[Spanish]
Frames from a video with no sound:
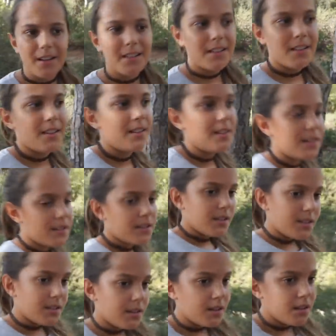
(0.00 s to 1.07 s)
chasquidos
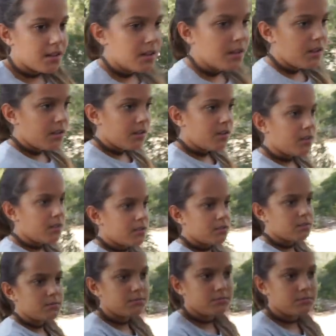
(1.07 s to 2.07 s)
pueden ser de